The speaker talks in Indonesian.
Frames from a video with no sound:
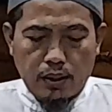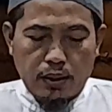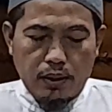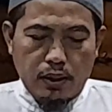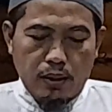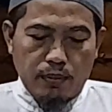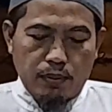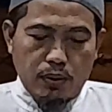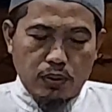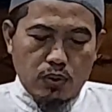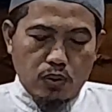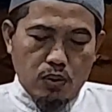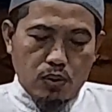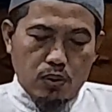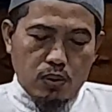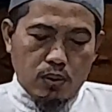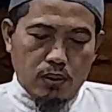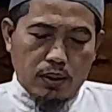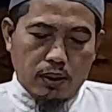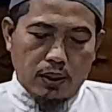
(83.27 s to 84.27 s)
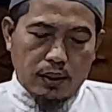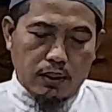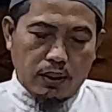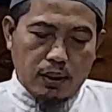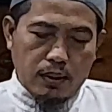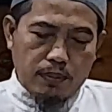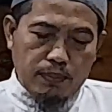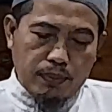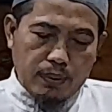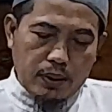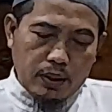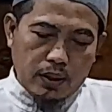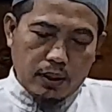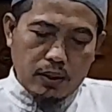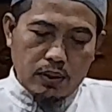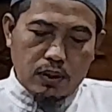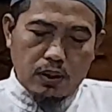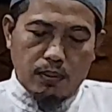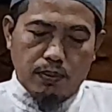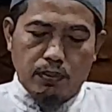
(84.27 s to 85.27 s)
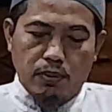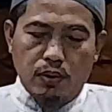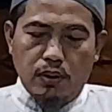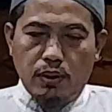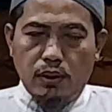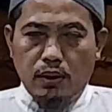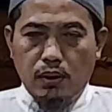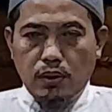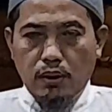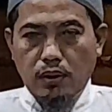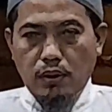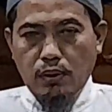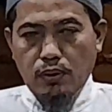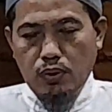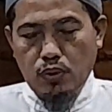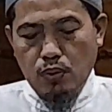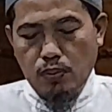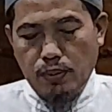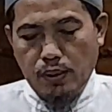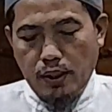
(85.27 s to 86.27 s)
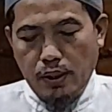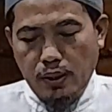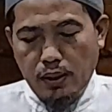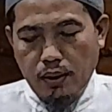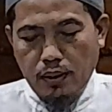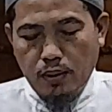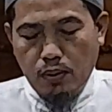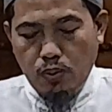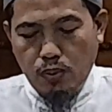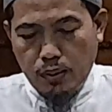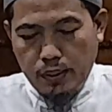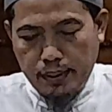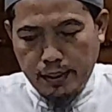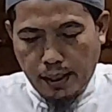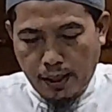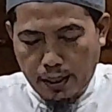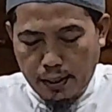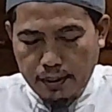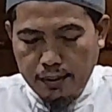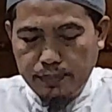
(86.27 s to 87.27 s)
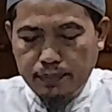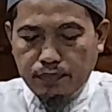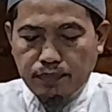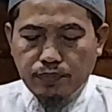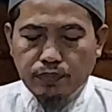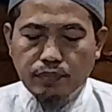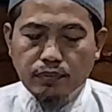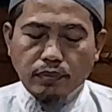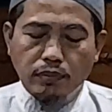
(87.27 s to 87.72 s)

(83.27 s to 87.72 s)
dan masuk surga tanpa dihisap oleh Allah Subhanahu wa taala.